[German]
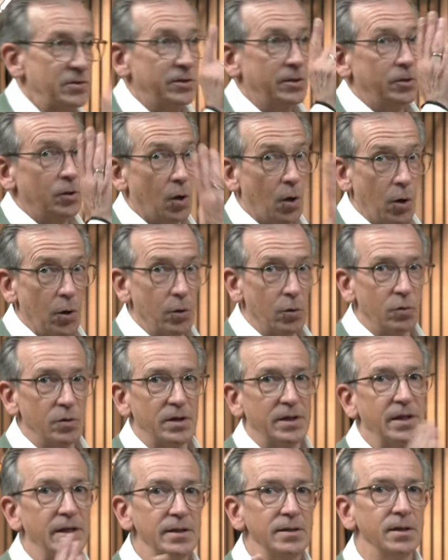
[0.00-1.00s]
den Euro
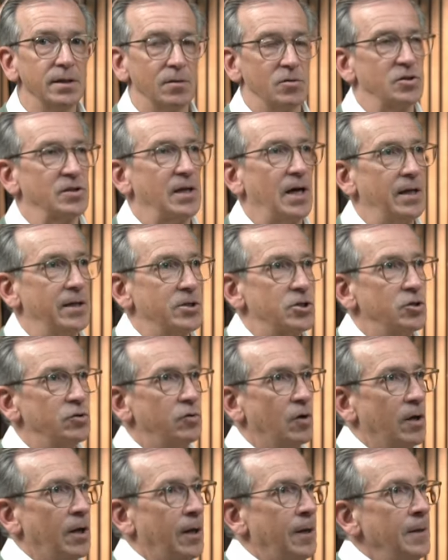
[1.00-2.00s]
gegen den australischen
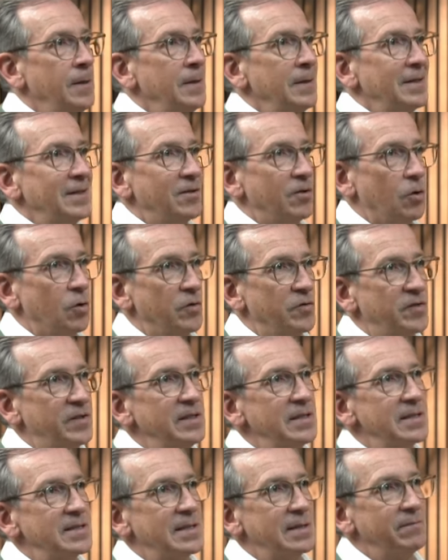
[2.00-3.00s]
Dollar. Und
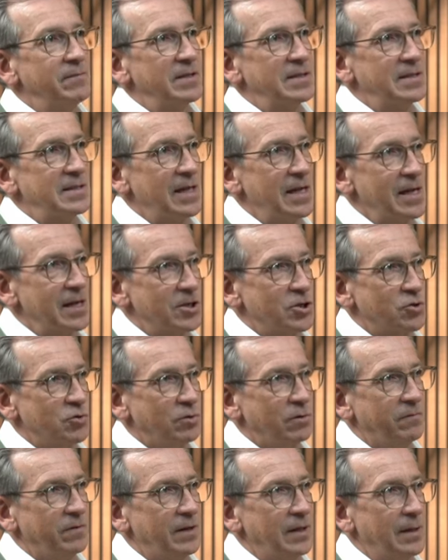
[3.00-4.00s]
hier sehen wir sehr
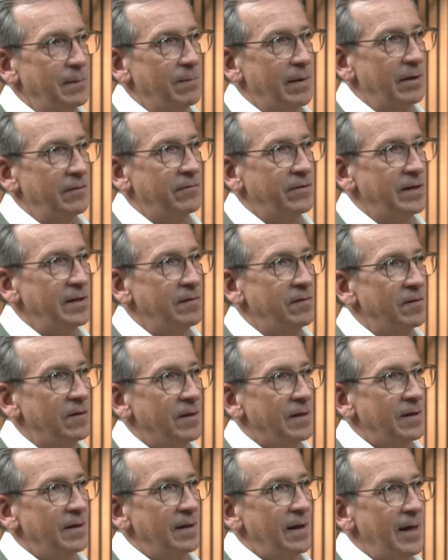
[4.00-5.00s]
schön, wie eben erwähnt,
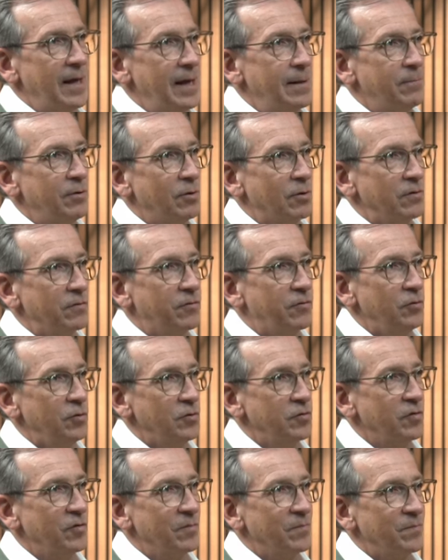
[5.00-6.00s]
Ebbe und
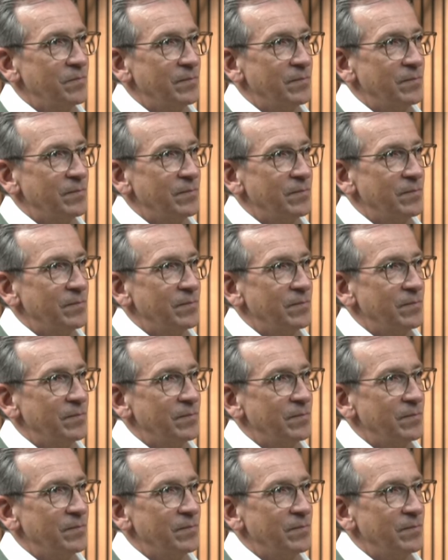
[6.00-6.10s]
Flut.